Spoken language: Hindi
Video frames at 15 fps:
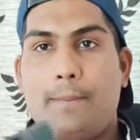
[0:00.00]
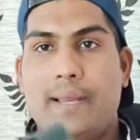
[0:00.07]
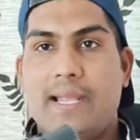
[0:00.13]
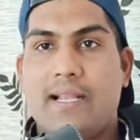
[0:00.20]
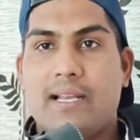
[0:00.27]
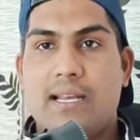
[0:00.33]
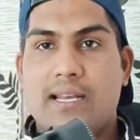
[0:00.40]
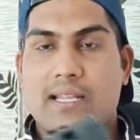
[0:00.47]

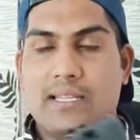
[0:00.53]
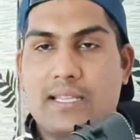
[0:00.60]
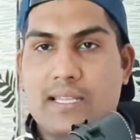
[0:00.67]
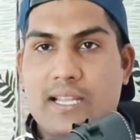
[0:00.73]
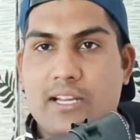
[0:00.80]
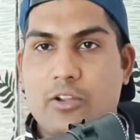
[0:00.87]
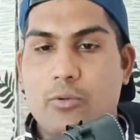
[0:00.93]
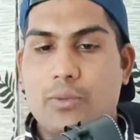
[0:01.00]
ब्लैक कलर के अंदर
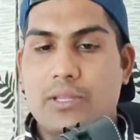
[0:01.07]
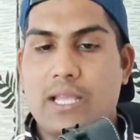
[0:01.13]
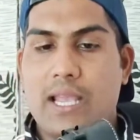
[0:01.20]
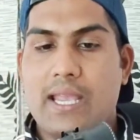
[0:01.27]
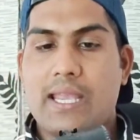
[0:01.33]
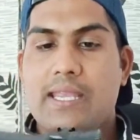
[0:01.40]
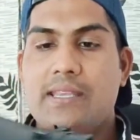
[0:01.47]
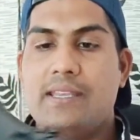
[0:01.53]
देखने को मिलता
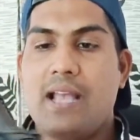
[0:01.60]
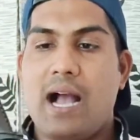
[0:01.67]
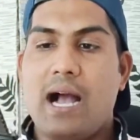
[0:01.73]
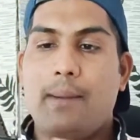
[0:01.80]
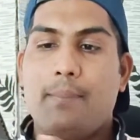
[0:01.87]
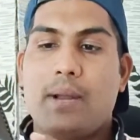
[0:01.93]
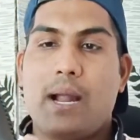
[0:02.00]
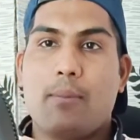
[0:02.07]
है
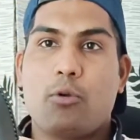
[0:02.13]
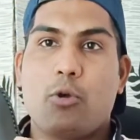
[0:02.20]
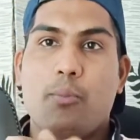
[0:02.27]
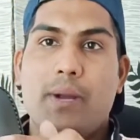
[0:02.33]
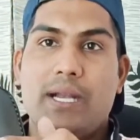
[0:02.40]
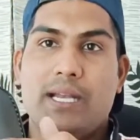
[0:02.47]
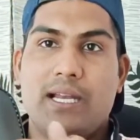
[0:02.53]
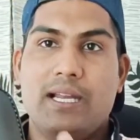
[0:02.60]
यहाँ पर आपको
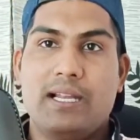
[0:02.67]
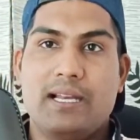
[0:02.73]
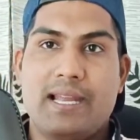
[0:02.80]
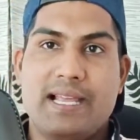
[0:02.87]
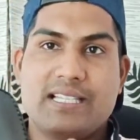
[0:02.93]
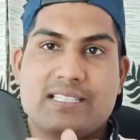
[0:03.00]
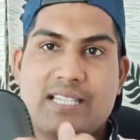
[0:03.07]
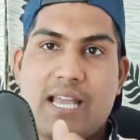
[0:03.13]
मेटेलिक
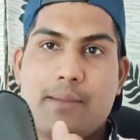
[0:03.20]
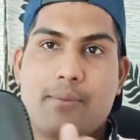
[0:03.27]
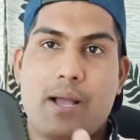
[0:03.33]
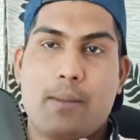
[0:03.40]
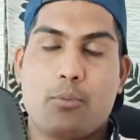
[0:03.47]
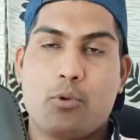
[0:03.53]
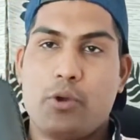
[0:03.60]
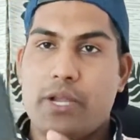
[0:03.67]
लेस टाइप
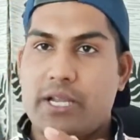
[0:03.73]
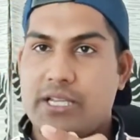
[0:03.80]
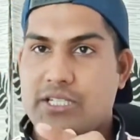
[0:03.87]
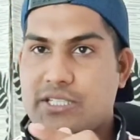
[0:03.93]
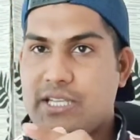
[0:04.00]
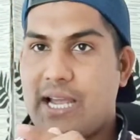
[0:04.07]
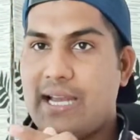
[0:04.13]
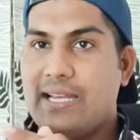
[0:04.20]
आपको एक
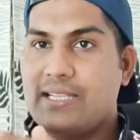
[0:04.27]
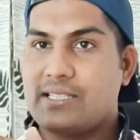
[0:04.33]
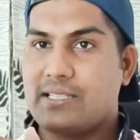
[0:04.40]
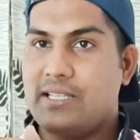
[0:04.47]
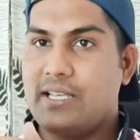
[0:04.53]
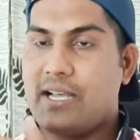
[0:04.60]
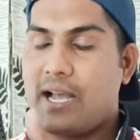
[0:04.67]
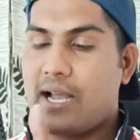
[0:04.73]
स्टाइलिश
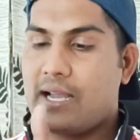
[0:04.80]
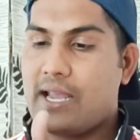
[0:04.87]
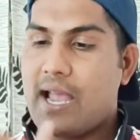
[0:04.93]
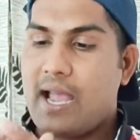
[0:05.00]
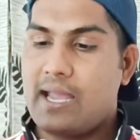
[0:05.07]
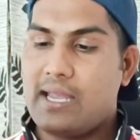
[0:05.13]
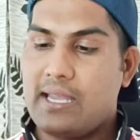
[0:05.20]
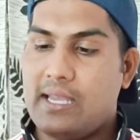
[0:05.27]
दिया
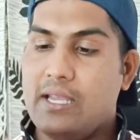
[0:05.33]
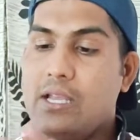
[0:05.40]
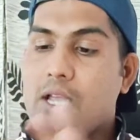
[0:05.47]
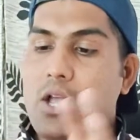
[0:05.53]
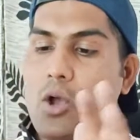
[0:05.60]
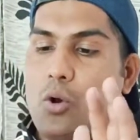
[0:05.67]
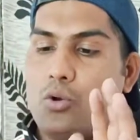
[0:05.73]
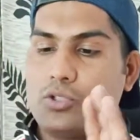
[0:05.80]
गया है
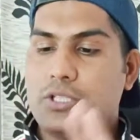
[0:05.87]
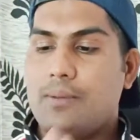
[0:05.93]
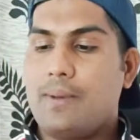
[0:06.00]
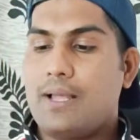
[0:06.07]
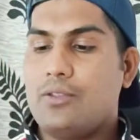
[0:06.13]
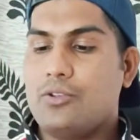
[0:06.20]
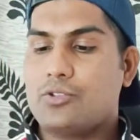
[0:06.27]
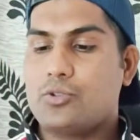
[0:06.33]
उसके
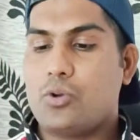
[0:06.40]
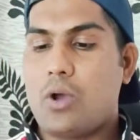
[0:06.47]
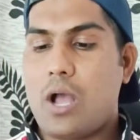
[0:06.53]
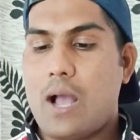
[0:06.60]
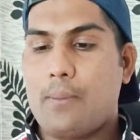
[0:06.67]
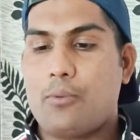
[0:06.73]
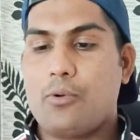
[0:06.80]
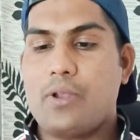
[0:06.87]
बाद दोस्तों
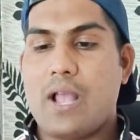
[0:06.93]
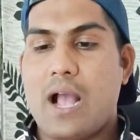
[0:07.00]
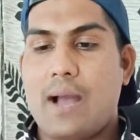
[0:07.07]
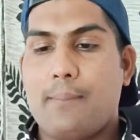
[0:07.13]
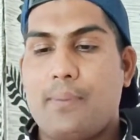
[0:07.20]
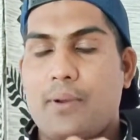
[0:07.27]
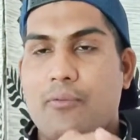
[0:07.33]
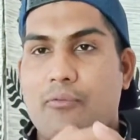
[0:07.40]
आपको
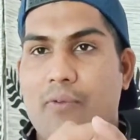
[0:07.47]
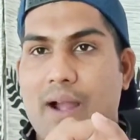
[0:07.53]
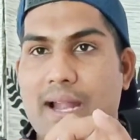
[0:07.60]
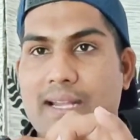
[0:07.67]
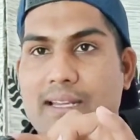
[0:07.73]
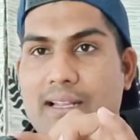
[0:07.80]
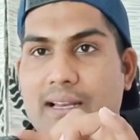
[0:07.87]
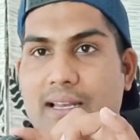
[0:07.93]
यहाँ पर
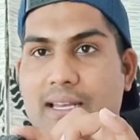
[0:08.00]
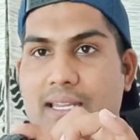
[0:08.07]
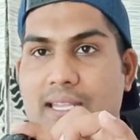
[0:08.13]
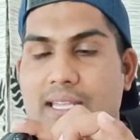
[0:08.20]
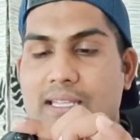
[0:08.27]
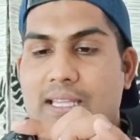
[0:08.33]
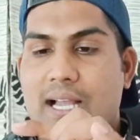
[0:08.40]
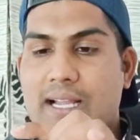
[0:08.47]
वाइट कलर
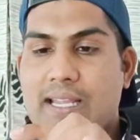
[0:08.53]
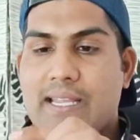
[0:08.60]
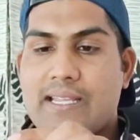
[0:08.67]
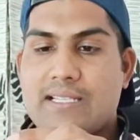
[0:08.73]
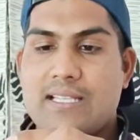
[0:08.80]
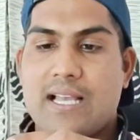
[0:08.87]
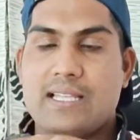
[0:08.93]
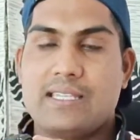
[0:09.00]
के धागे
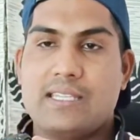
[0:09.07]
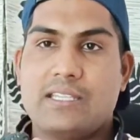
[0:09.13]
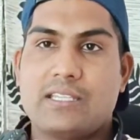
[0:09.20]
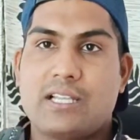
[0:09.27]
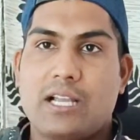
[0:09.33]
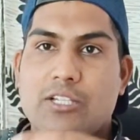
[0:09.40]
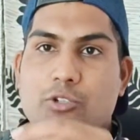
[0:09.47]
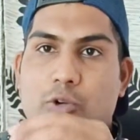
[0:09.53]
के साथ
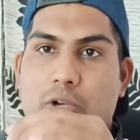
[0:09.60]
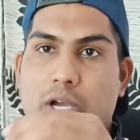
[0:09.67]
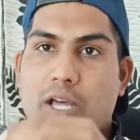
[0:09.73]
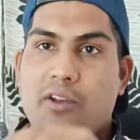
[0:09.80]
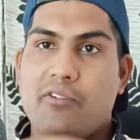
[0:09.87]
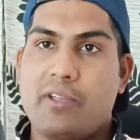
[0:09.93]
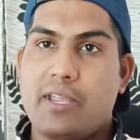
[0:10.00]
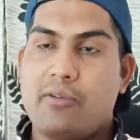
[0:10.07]
इनका जो
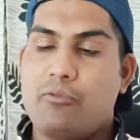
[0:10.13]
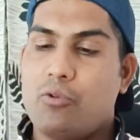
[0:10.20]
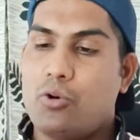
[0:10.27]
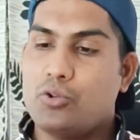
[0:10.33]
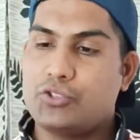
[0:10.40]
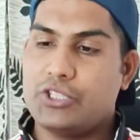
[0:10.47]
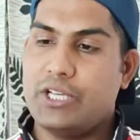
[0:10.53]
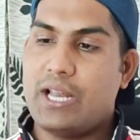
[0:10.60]
कर्व है
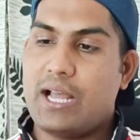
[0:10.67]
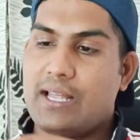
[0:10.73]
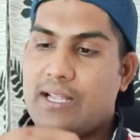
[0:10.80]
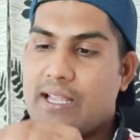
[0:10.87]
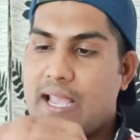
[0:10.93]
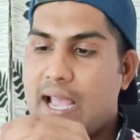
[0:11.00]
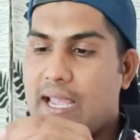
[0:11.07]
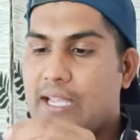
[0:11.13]
वो सिला
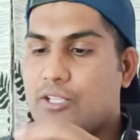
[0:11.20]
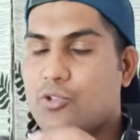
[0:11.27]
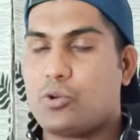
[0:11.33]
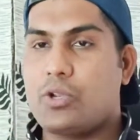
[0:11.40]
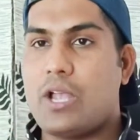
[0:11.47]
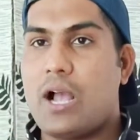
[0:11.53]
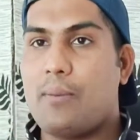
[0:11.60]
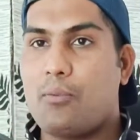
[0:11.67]
गया है जो
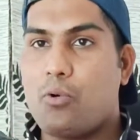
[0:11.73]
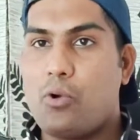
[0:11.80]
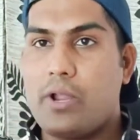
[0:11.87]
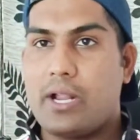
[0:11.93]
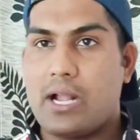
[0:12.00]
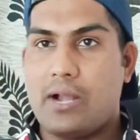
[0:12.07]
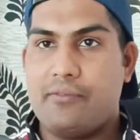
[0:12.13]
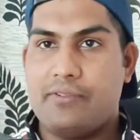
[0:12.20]
कि आपको
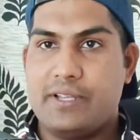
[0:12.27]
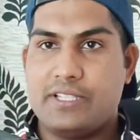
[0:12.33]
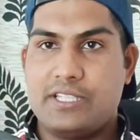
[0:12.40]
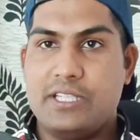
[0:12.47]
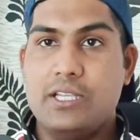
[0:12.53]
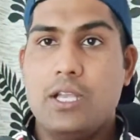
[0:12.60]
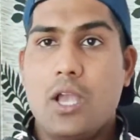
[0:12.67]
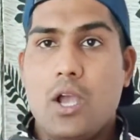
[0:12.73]
एक काफ़ी
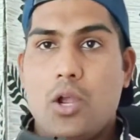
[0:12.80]
अच्छी